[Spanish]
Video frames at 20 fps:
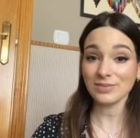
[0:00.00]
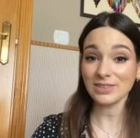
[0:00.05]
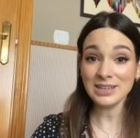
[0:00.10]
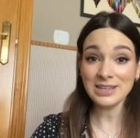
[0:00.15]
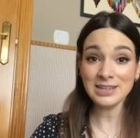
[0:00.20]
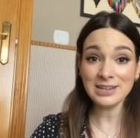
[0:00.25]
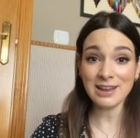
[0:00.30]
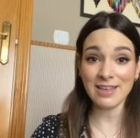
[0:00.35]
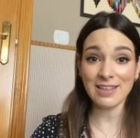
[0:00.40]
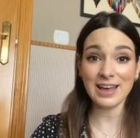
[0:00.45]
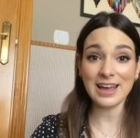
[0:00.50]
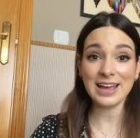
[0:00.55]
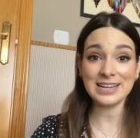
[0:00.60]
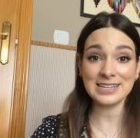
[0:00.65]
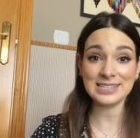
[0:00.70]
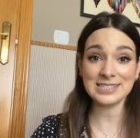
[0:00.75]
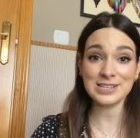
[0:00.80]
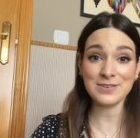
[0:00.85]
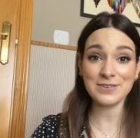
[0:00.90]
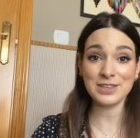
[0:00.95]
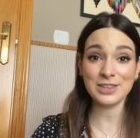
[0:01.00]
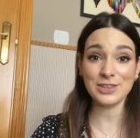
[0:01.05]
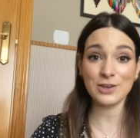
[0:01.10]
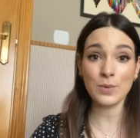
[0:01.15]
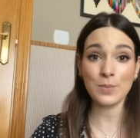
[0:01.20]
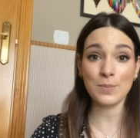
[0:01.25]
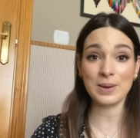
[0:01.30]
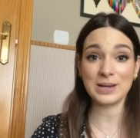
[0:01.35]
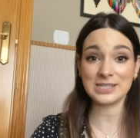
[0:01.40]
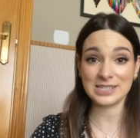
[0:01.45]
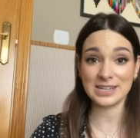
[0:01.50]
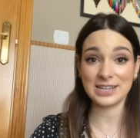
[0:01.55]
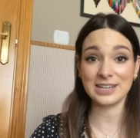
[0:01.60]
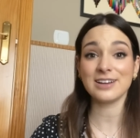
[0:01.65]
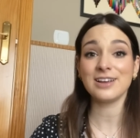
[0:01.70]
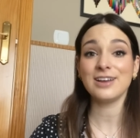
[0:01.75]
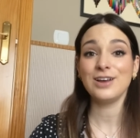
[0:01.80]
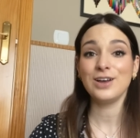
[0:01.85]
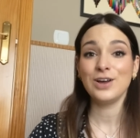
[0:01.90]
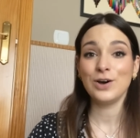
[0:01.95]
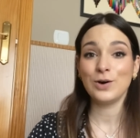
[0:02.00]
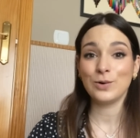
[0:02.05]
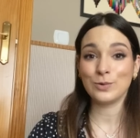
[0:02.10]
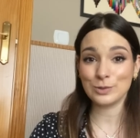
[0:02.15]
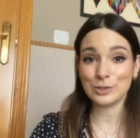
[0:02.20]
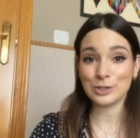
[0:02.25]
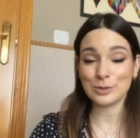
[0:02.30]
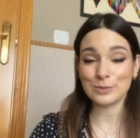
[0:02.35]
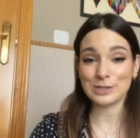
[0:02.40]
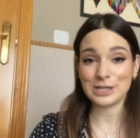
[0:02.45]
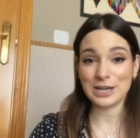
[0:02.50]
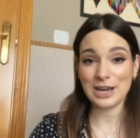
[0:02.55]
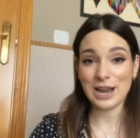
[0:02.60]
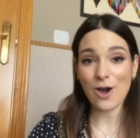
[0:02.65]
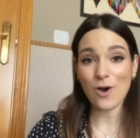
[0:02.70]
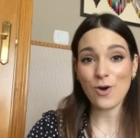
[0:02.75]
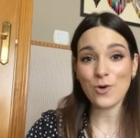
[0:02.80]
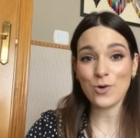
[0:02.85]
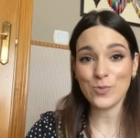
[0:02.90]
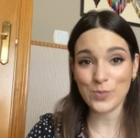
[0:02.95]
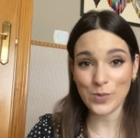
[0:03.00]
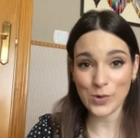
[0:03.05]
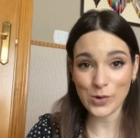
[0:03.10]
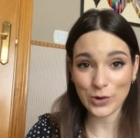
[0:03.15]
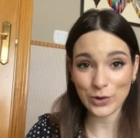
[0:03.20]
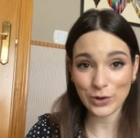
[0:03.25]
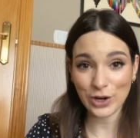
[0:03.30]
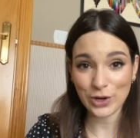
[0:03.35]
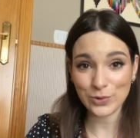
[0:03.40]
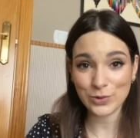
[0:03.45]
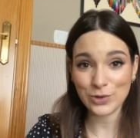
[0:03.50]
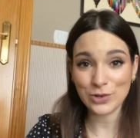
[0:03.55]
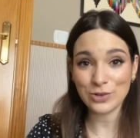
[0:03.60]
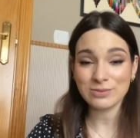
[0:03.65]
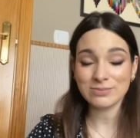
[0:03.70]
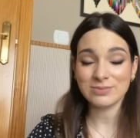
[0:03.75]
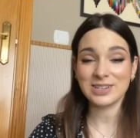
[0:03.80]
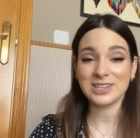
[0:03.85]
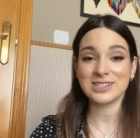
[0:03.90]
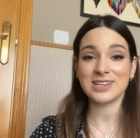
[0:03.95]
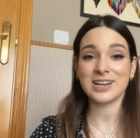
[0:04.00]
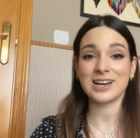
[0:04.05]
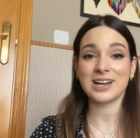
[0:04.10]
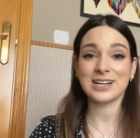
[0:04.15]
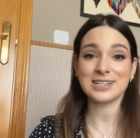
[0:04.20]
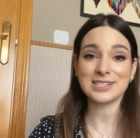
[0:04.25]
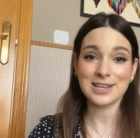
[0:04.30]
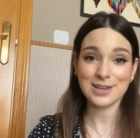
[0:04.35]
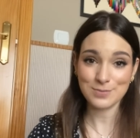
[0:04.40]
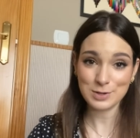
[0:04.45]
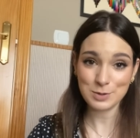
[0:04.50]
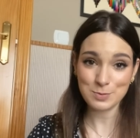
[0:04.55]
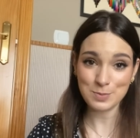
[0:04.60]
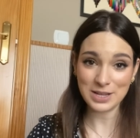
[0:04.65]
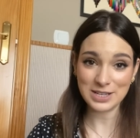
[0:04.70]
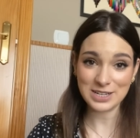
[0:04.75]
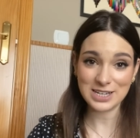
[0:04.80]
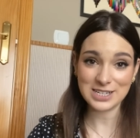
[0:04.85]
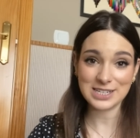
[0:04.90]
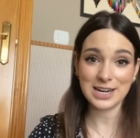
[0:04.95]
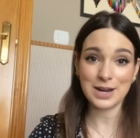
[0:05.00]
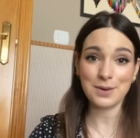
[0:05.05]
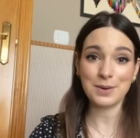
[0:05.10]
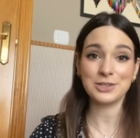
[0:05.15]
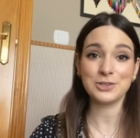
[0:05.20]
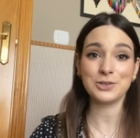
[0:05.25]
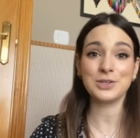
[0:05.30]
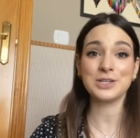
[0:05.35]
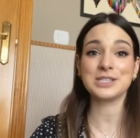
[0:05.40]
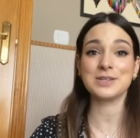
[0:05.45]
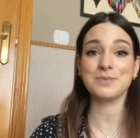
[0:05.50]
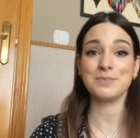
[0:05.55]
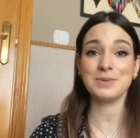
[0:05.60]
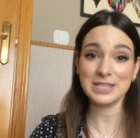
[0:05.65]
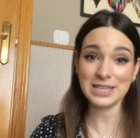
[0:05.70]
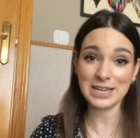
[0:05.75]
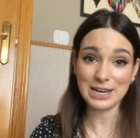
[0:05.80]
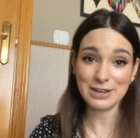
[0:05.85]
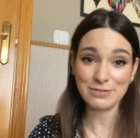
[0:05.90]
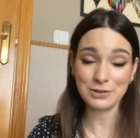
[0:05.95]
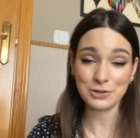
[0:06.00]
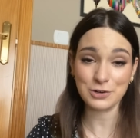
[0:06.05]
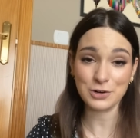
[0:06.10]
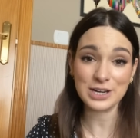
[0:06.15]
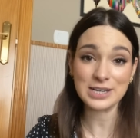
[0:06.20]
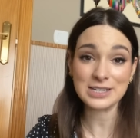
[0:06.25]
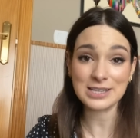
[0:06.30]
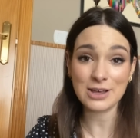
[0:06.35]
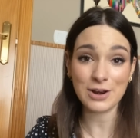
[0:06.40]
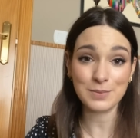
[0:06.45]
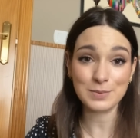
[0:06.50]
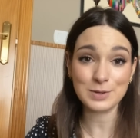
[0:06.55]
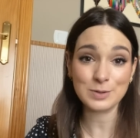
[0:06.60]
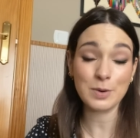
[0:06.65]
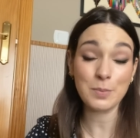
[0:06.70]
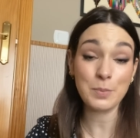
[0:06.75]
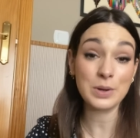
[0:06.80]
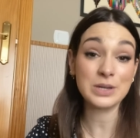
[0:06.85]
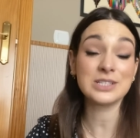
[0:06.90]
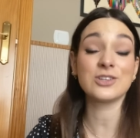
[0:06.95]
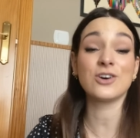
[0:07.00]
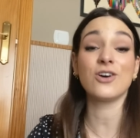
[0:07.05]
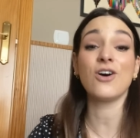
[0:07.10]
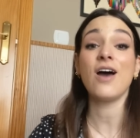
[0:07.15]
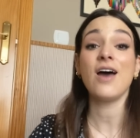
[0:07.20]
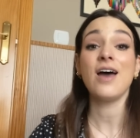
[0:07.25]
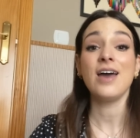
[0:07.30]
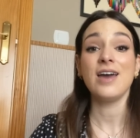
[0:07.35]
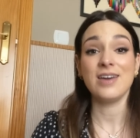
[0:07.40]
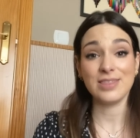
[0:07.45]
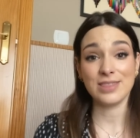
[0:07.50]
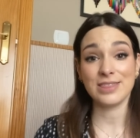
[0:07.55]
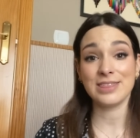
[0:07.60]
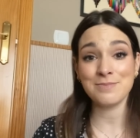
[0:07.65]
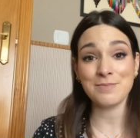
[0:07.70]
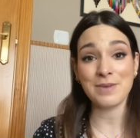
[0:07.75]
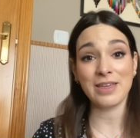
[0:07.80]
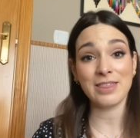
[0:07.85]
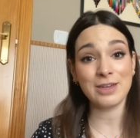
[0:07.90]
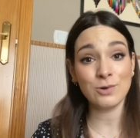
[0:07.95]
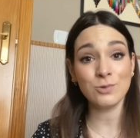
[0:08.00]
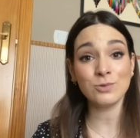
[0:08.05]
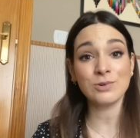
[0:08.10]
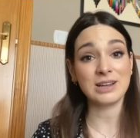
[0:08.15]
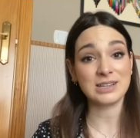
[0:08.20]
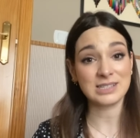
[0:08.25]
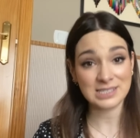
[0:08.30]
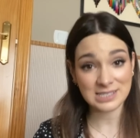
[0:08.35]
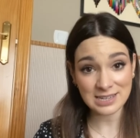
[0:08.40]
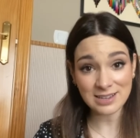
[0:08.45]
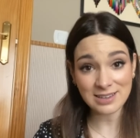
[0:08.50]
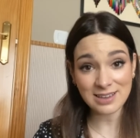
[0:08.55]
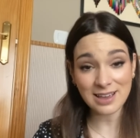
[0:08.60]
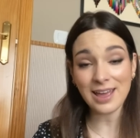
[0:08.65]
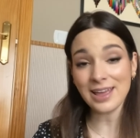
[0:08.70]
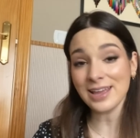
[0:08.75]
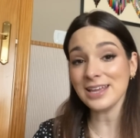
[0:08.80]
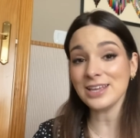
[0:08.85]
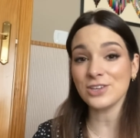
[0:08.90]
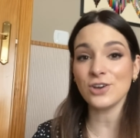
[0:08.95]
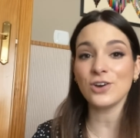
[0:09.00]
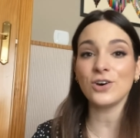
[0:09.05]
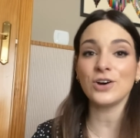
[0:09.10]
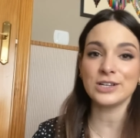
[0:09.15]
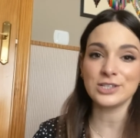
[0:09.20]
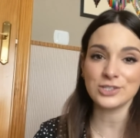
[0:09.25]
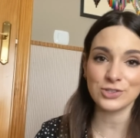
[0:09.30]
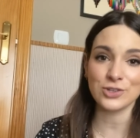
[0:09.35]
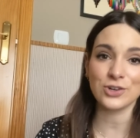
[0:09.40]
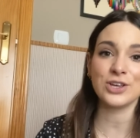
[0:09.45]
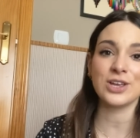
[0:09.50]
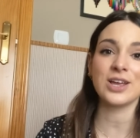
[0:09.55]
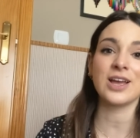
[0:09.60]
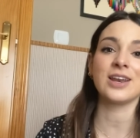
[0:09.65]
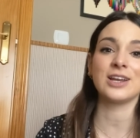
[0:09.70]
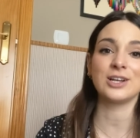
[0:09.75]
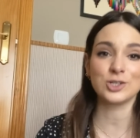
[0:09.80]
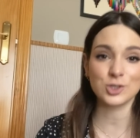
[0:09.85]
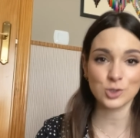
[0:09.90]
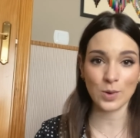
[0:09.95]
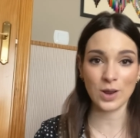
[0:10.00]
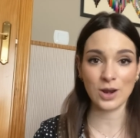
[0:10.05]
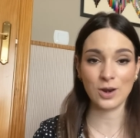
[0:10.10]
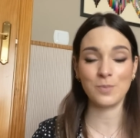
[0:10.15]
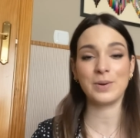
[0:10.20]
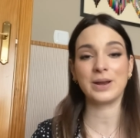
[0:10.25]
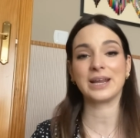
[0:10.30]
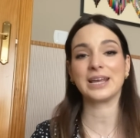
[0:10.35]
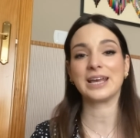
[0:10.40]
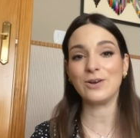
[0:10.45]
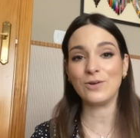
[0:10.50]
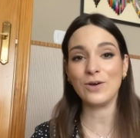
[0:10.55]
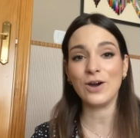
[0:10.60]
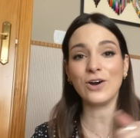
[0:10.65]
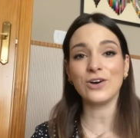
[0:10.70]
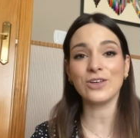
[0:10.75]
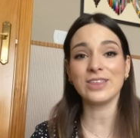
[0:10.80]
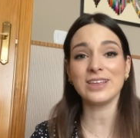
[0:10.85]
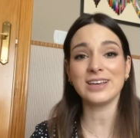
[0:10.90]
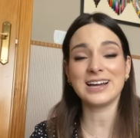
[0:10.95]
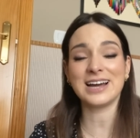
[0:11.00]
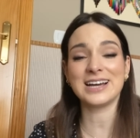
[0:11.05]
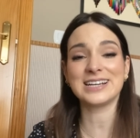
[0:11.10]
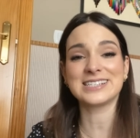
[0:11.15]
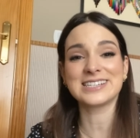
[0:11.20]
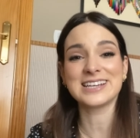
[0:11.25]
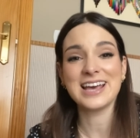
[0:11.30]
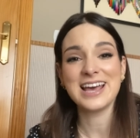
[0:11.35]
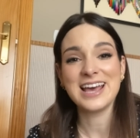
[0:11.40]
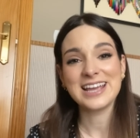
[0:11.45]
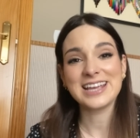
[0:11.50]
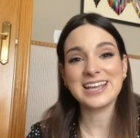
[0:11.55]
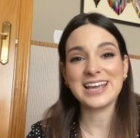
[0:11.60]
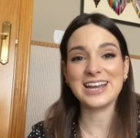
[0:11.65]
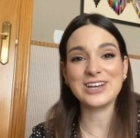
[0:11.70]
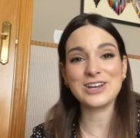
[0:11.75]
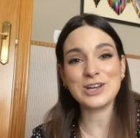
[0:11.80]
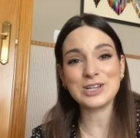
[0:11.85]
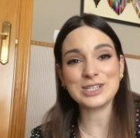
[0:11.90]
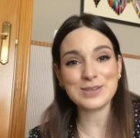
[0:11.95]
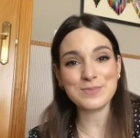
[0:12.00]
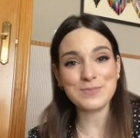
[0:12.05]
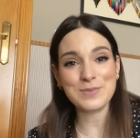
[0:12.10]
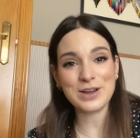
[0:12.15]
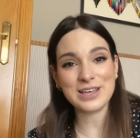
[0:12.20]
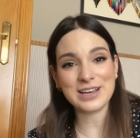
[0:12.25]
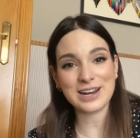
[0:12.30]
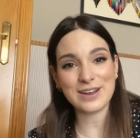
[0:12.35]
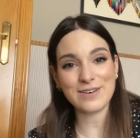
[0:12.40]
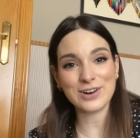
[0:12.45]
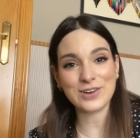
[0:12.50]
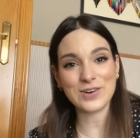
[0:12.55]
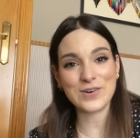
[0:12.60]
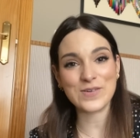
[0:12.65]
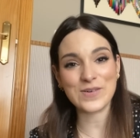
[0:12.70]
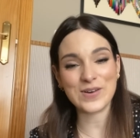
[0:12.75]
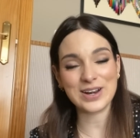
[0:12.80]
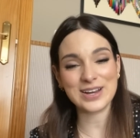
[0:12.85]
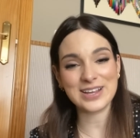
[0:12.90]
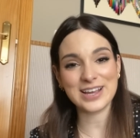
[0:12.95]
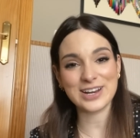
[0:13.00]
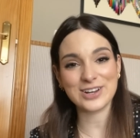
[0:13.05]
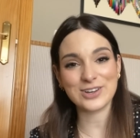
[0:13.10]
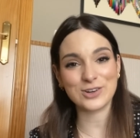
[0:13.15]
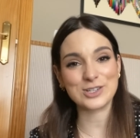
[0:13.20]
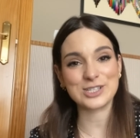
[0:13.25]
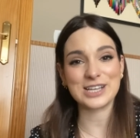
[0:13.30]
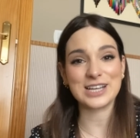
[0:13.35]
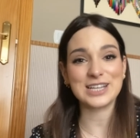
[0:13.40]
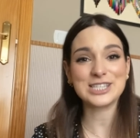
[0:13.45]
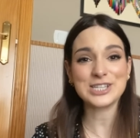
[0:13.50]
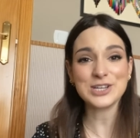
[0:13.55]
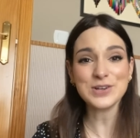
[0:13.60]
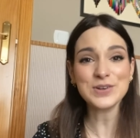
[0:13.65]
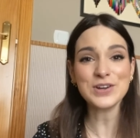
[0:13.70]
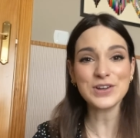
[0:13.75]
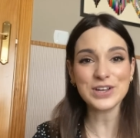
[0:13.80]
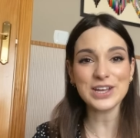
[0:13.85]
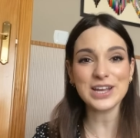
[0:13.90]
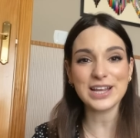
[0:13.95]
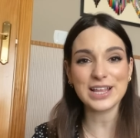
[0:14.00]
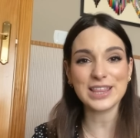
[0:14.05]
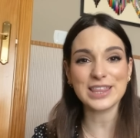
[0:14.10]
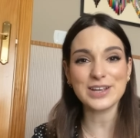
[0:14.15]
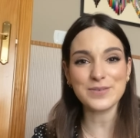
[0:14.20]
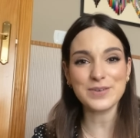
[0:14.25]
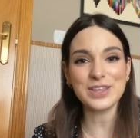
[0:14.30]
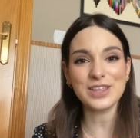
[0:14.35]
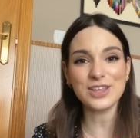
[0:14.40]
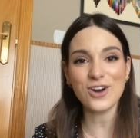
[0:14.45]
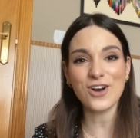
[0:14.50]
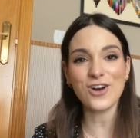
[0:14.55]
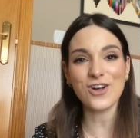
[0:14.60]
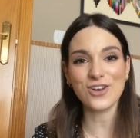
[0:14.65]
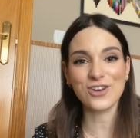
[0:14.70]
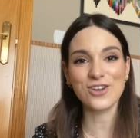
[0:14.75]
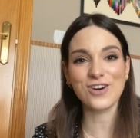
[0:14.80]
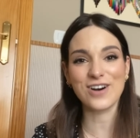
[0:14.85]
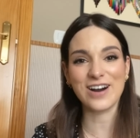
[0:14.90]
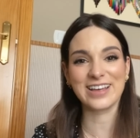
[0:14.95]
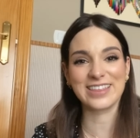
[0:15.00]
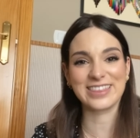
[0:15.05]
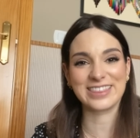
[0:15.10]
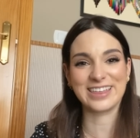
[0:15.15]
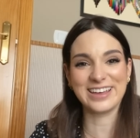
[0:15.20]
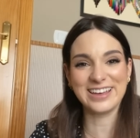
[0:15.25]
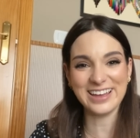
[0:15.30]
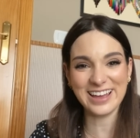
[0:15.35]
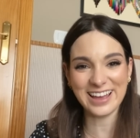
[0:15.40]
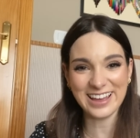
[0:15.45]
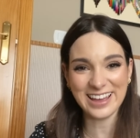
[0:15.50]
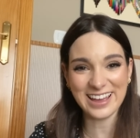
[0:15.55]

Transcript: Y nada, este vídeo va a ser un Shopsila un poco raro, ¿no? Desde la casa de mis padres grabando desde mi teléfono que está ahora mismo puesto encima de una silla y yo estoy en el suelo, para que luego digas que no se puede grabar con cualquier cosa. Si uno quiere hacer vídeo, lo hace.